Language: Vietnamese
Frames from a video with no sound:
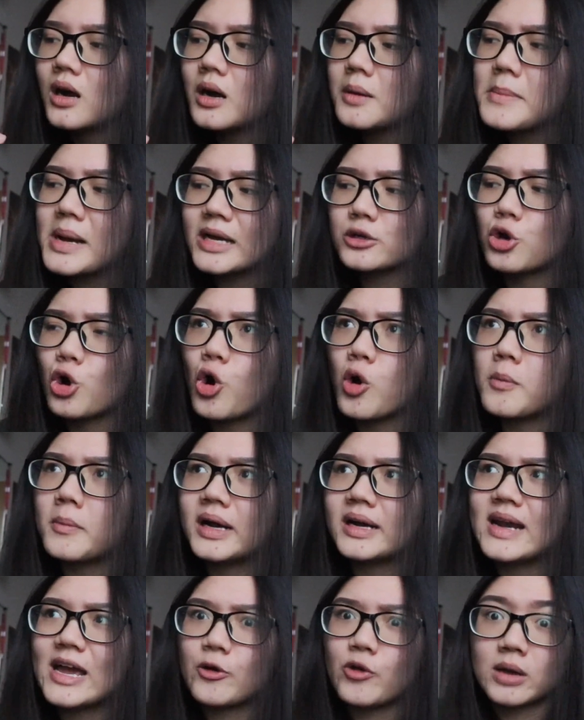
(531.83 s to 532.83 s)
uh, mặc đồ
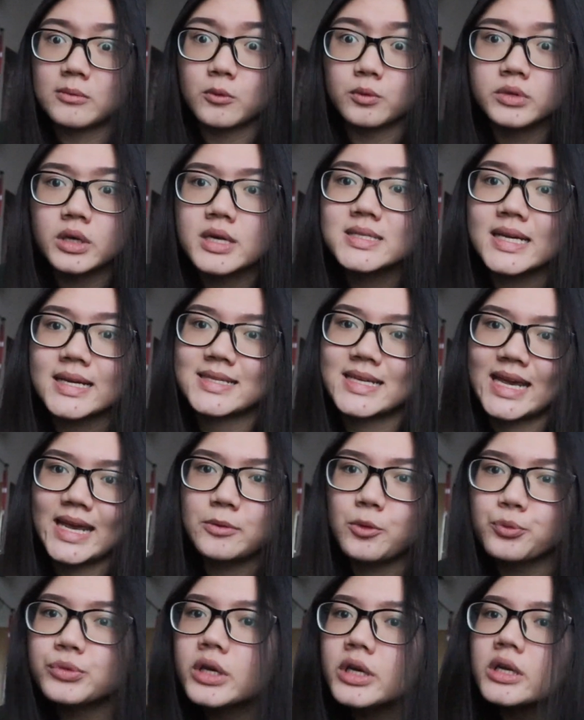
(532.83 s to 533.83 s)
mà đàng hoàng một tí sạch
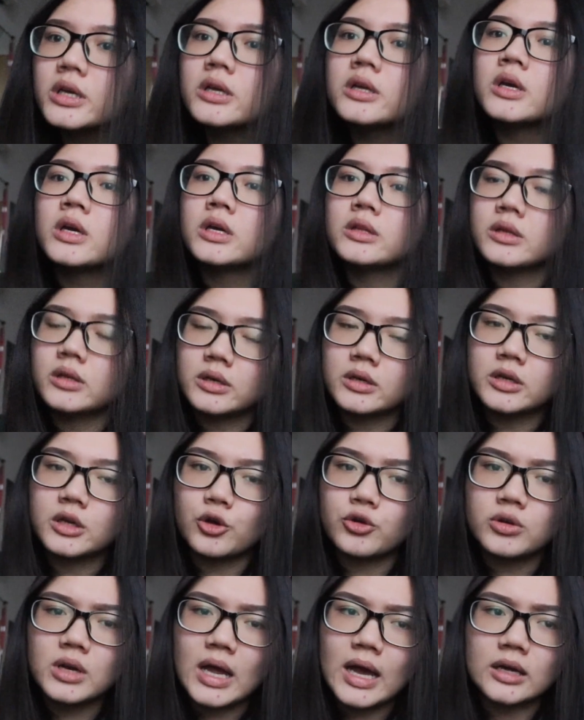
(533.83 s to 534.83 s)
sẽ một tí nhìn
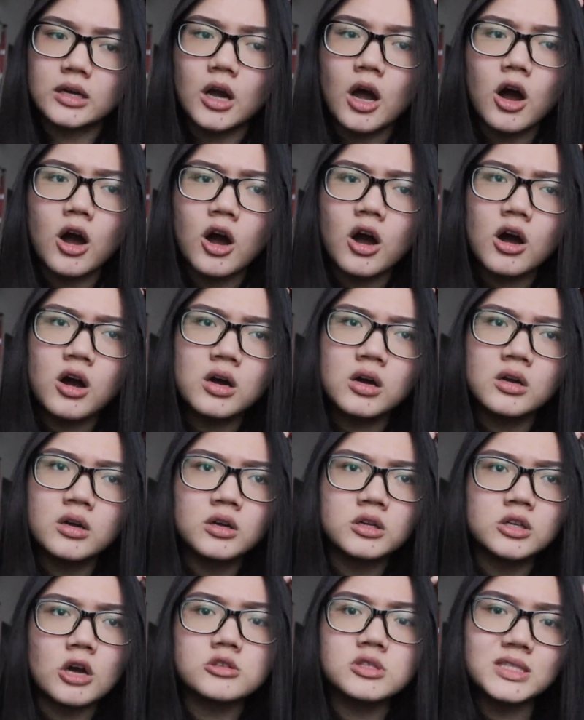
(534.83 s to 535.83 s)
kiểu như là có
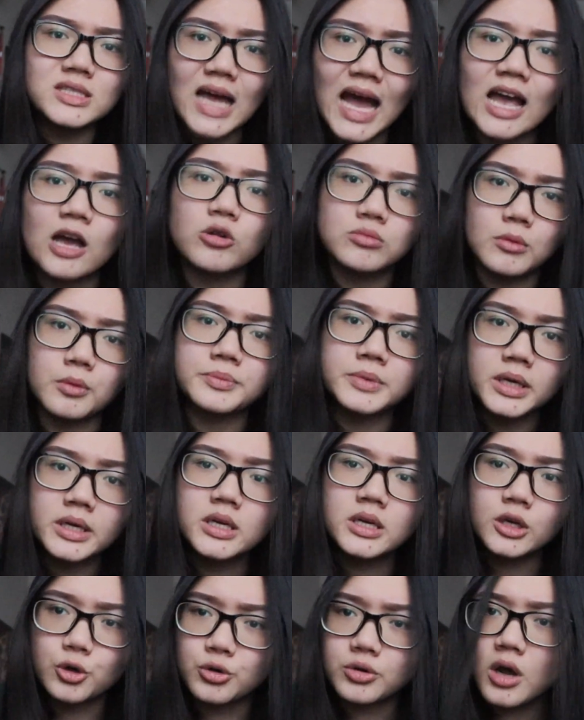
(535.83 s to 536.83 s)
có style một
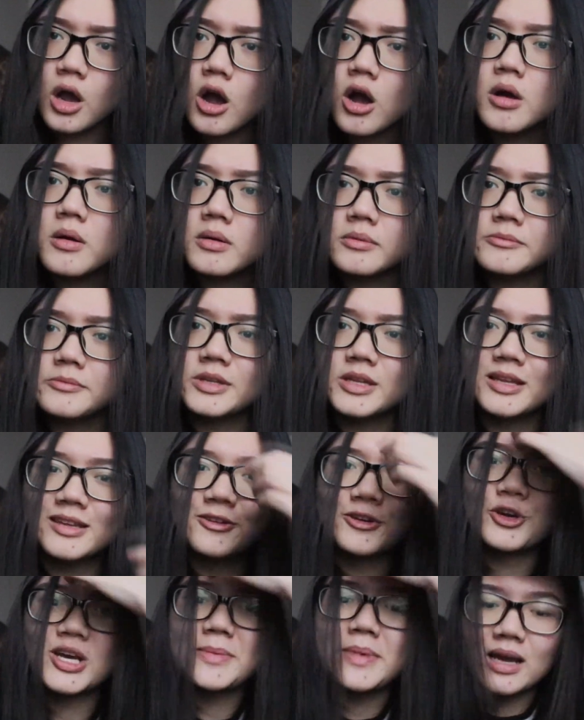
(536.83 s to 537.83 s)
tí kiểu có nhìn
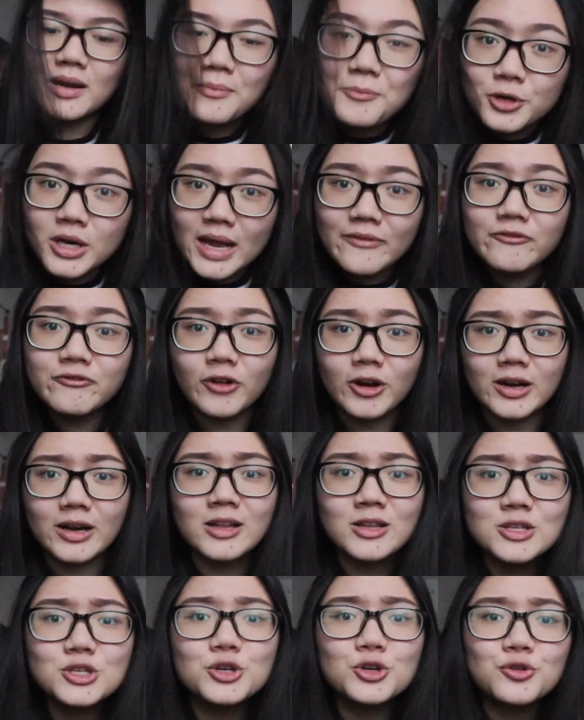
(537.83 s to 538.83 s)
như các bạn có put effort
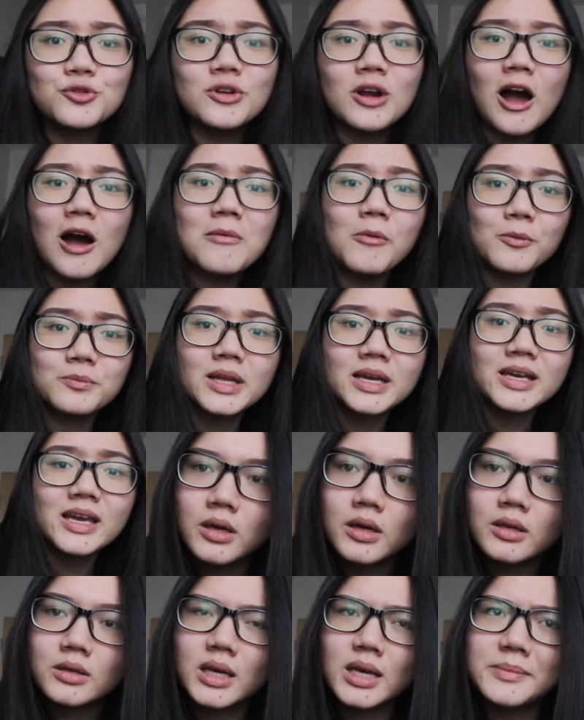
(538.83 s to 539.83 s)
into nó một
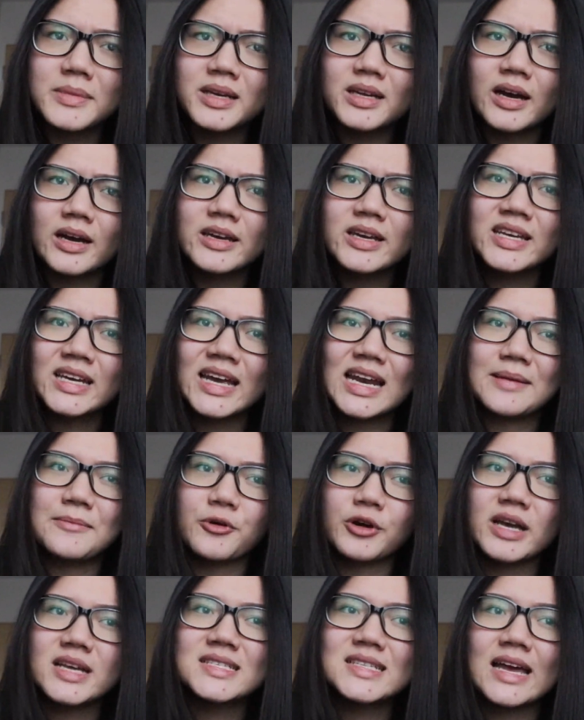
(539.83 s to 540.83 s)
tí thì mình nghĩ cái này là
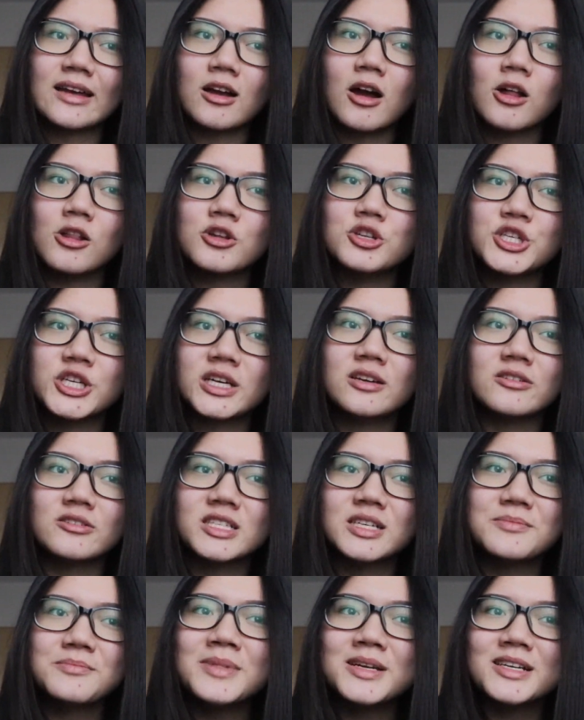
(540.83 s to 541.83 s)
một cái psychology đã
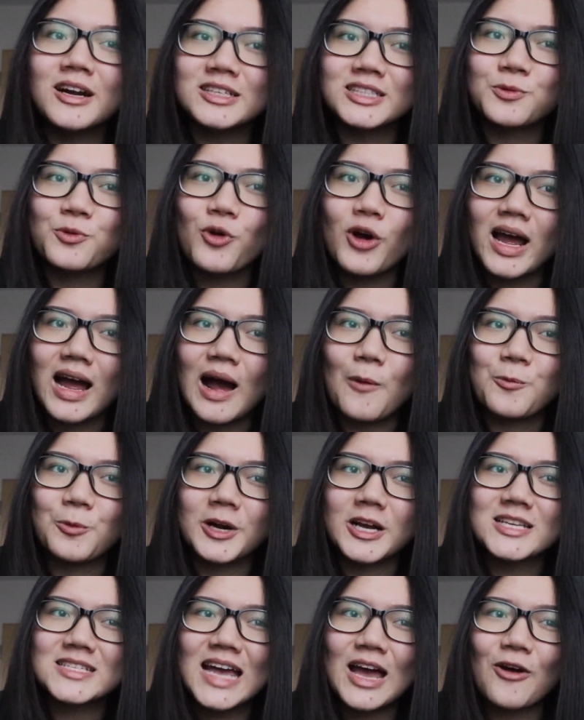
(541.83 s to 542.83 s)
được chứng minh ở trong khoa học
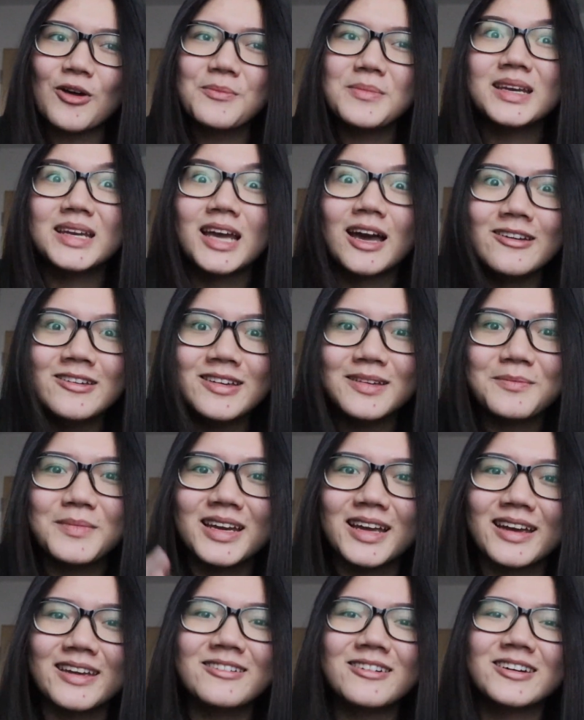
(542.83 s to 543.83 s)
rồi sao ấy mình nghĩ
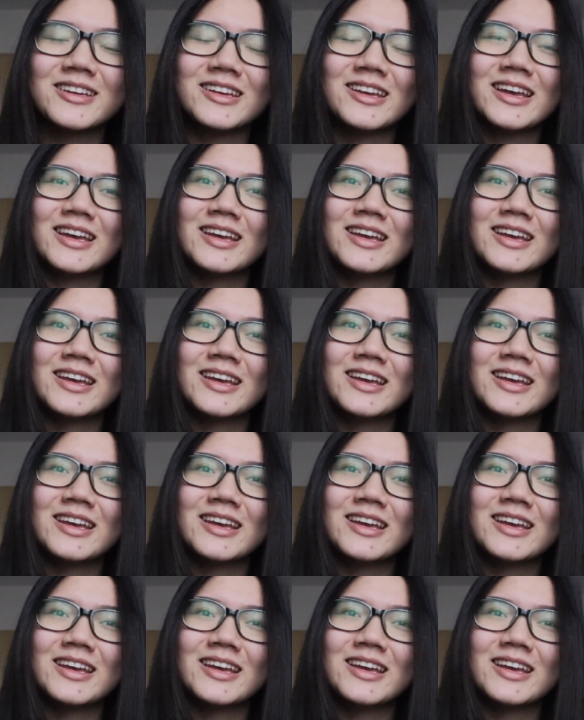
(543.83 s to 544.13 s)
mình nghĩ thôi